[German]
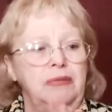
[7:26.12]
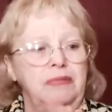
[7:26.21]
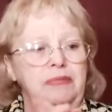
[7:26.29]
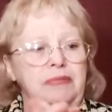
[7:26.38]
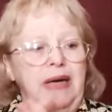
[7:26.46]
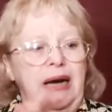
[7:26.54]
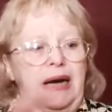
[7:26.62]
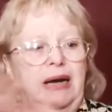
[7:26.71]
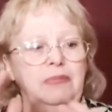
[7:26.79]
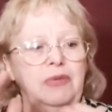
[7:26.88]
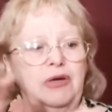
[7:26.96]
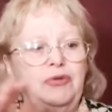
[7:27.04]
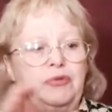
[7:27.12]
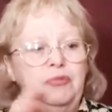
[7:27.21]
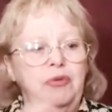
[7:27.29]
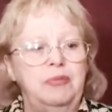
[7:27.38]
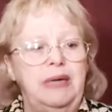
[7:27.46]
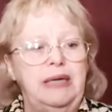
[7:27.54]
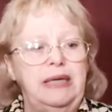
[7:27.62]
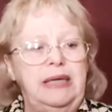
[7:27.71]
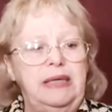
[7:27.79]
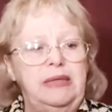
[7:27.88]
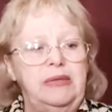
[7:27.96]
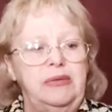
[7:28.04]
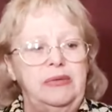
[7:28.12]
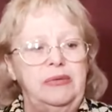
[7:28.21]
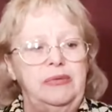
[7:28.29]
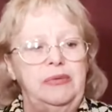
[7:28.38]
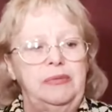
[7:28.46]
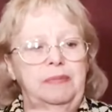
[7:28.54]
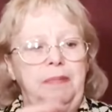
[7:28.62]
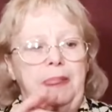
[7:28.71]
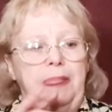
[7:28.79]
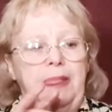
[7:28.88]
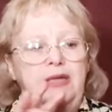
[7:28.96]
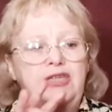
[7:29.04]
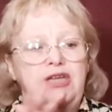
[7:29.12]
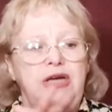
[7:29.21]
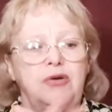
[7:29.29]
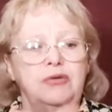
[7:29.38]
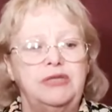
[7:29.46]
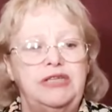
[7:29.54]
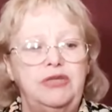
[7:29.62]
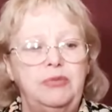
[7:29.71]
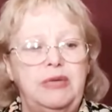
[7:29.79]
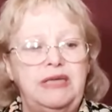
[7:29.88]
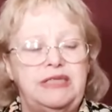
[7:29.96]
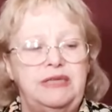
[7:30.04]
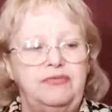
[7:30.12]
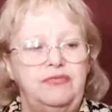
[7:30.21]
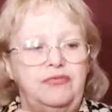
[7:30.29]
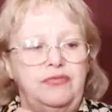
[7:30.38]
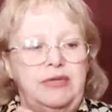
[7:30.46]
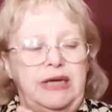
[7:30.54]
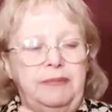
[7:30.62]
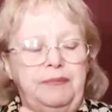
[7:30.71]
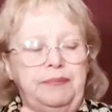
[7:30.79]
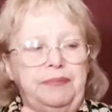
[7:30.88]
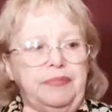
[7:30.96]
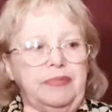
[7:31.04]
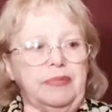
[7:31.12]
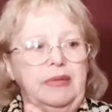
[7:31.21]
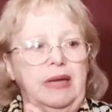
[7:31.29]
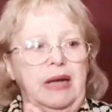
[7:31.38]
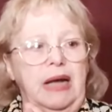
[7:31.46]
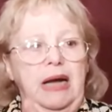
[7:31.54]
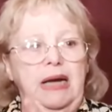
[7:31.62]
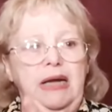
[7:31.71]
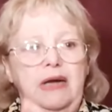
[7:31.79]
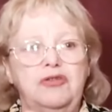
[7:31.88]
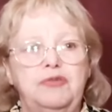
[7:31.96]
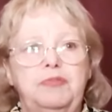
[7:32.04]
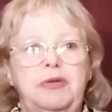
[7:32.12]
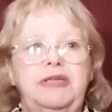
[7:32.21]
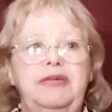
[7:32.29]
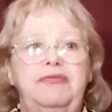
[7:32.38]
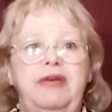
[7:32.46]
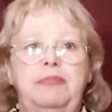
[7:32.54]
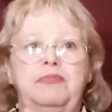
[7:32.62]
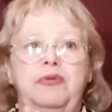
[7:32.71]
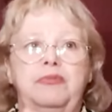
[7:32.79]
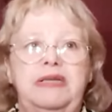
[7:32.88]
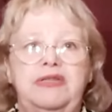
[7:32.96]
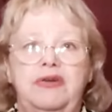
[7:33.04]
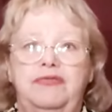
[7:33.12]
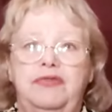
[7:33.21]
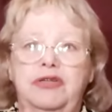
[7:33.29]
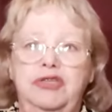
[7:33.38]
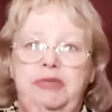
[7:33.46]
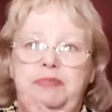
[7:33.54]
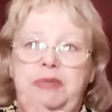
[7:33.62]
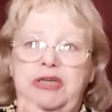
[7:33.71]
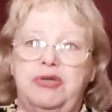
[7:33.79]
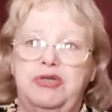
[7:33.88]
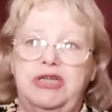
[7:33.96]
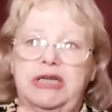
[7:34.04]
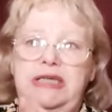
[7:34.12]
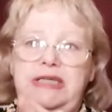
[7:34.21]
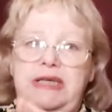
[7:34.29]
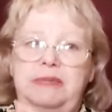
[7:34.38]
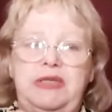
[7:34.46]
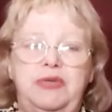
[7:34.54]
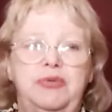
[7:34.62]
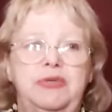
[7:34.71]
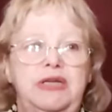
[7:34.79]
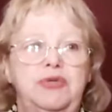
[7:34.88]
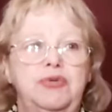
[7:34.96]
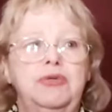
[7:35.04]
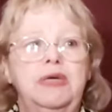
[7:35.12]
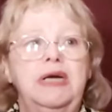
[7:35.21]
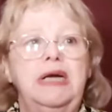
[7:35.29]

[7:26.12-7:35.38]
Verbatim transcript: Nun, nach dem Tod meines Mannes ging ich auch weiterhin zum Wintersport. Meiner Kinder wegen habe ich meine Lebensgewohnheiten nicht geändert.